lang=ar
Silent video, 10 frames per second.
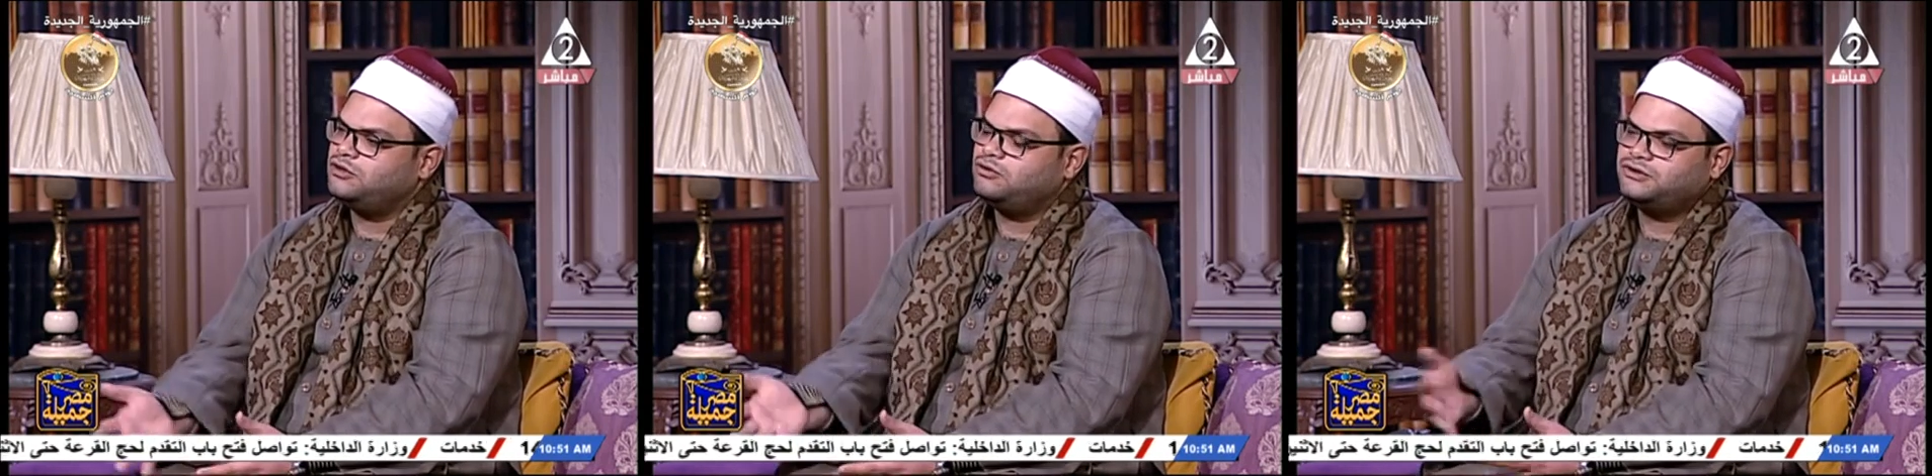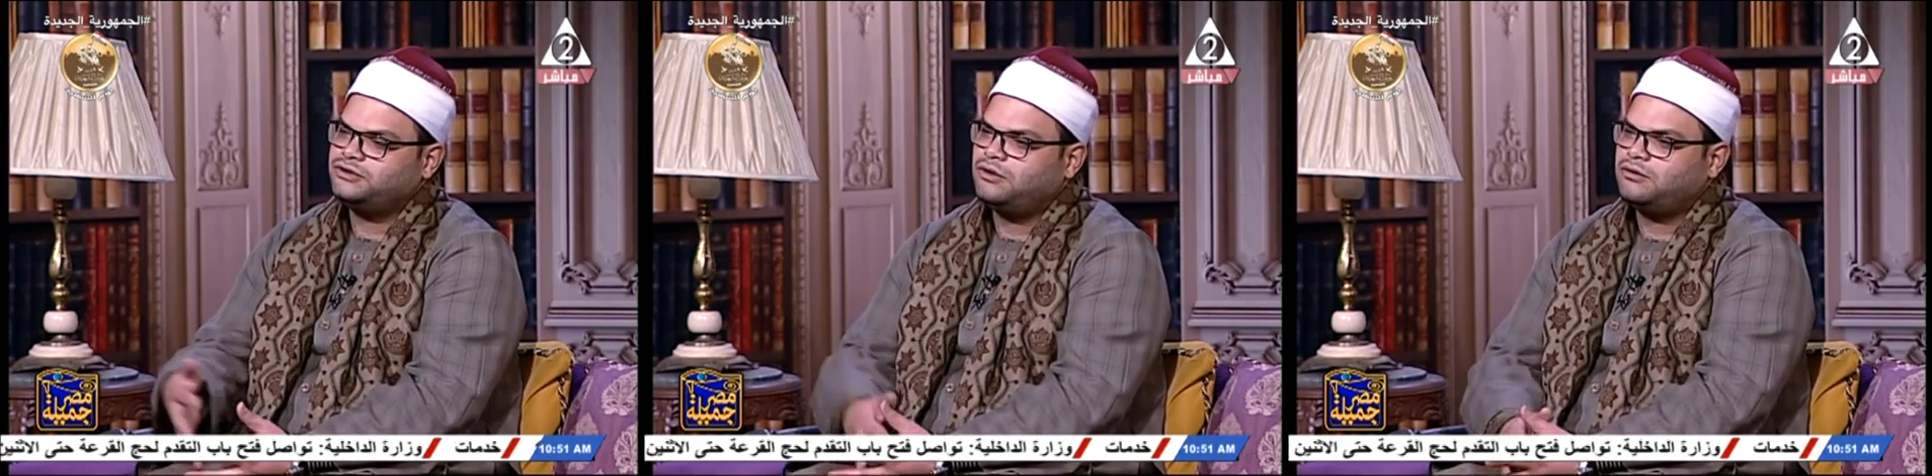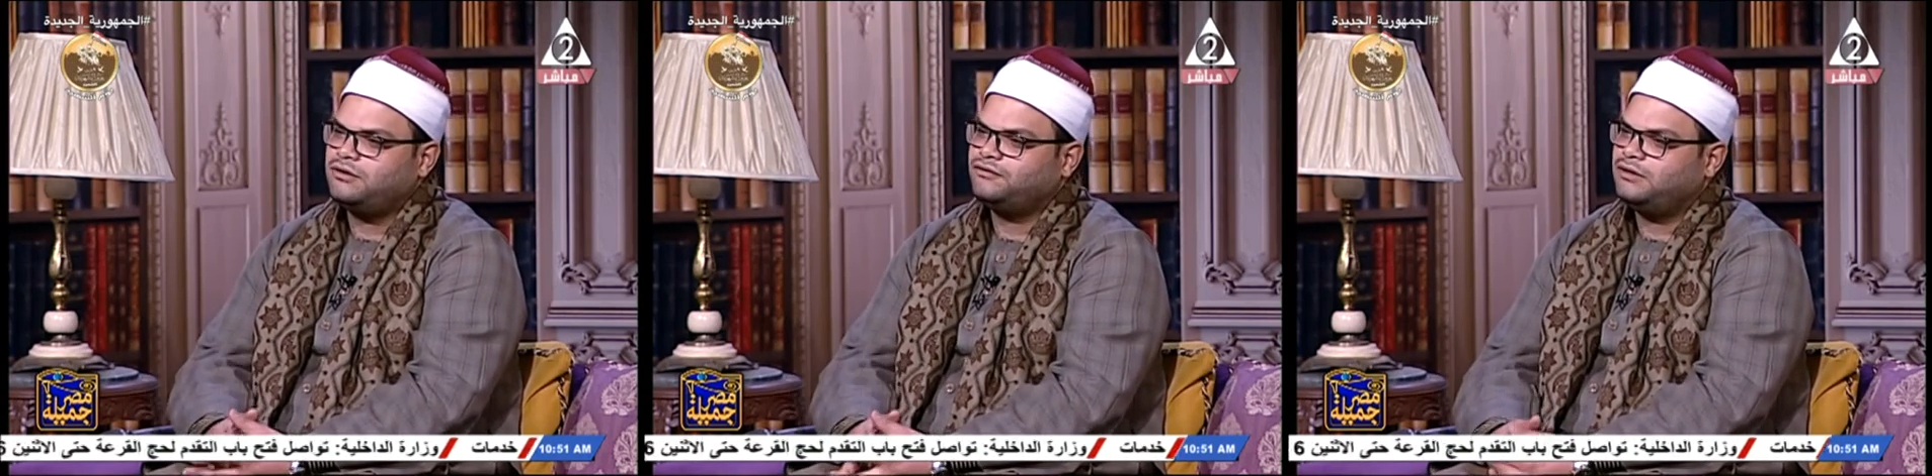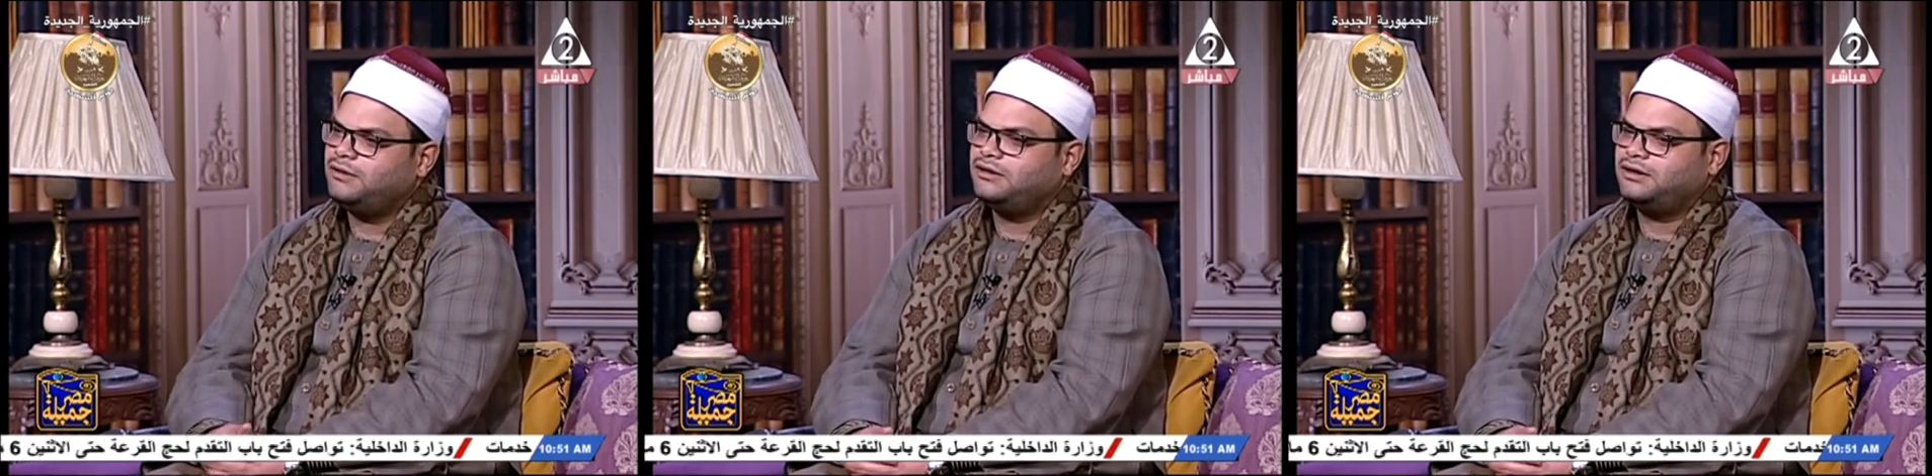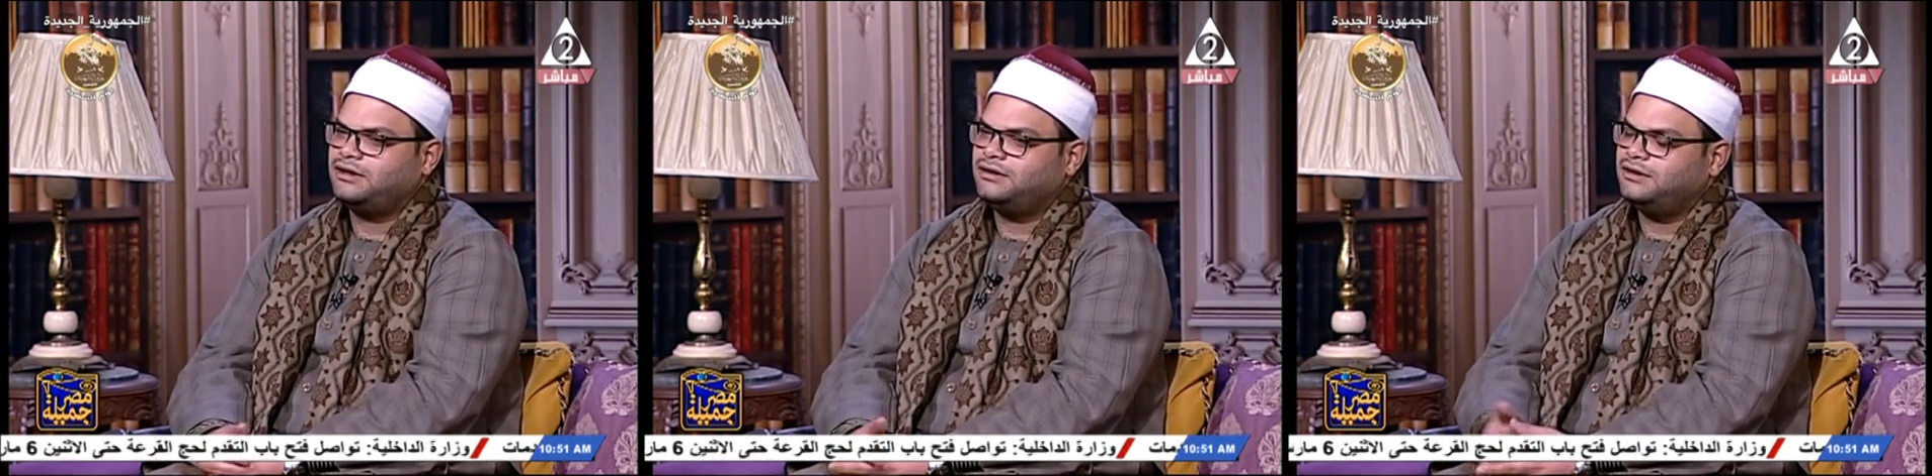ووزير الاوقاف طبعا
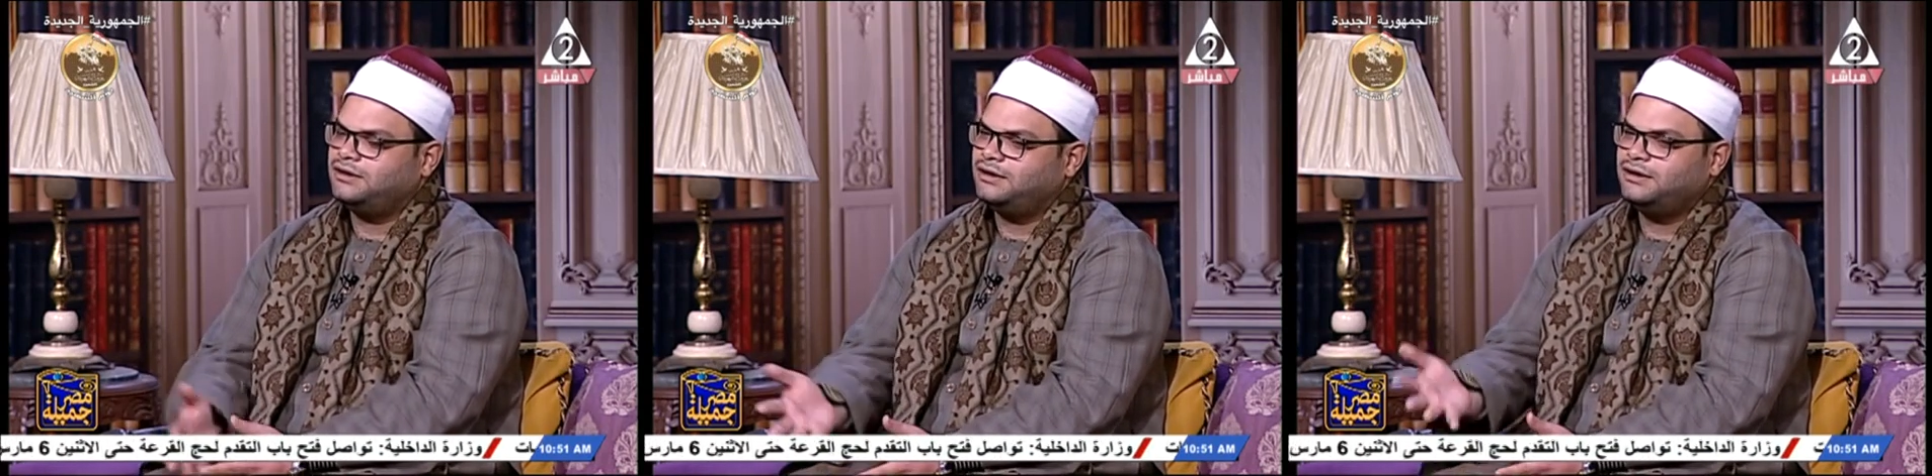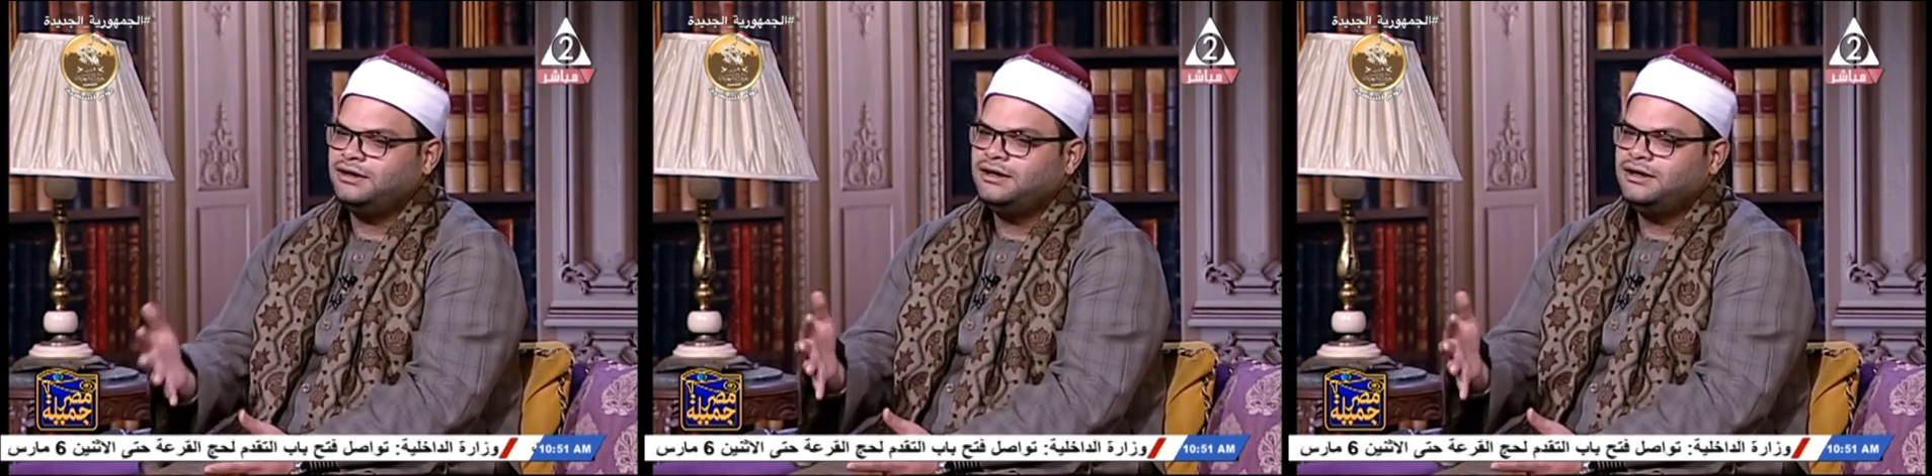كان آه،